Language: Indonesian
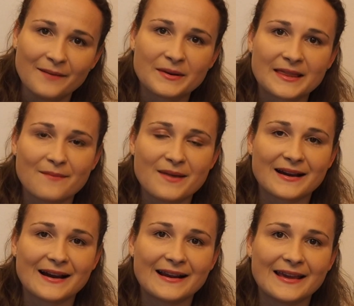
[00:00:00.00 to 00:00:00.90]
pertama
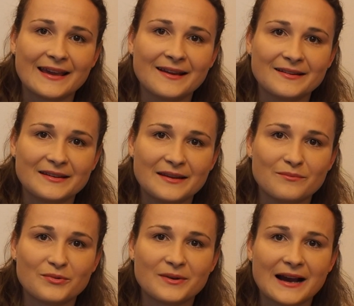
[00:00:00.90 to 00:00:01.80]
kali
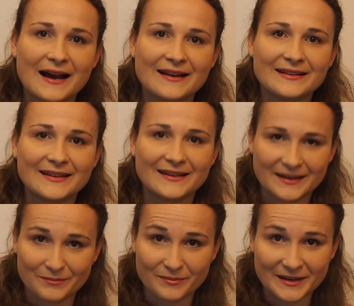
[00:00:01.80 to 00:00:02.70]
dibuka di
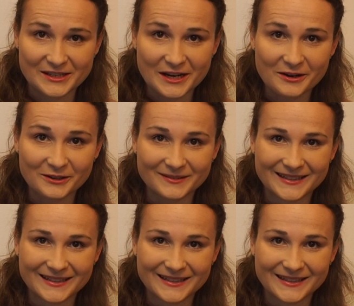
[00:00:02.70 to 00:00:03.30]
Republik Ceko.